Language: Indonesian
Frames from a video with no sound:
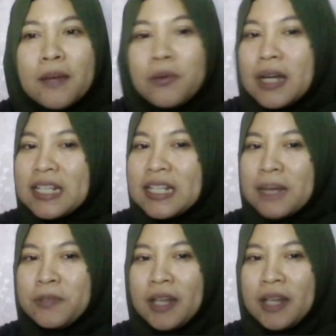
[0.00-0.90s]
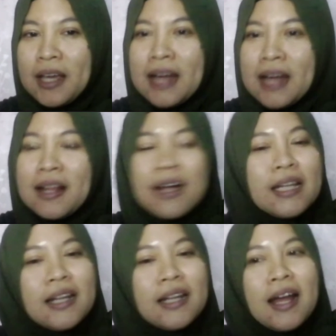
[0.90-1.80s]
bukan subjek,
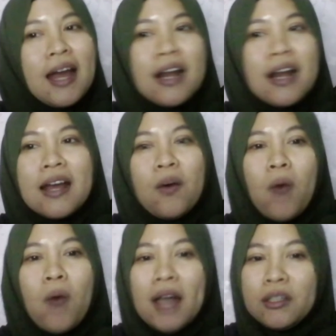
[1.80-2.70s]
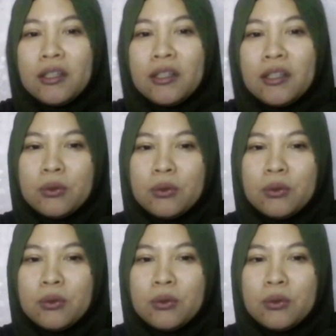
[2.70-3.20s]
adalah keterangan waktu.